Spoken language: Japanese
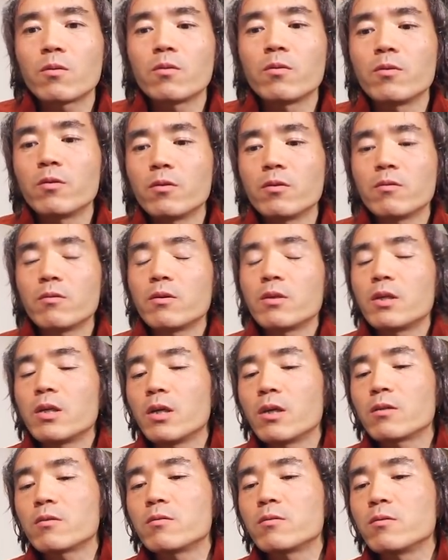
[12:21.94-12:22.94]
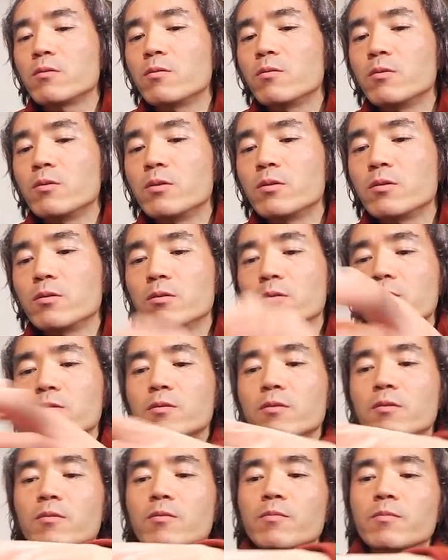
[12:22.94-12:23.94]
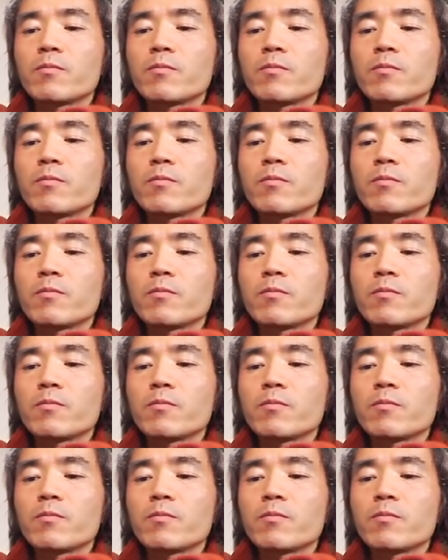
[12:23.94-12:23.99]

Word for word: 豆乳を250。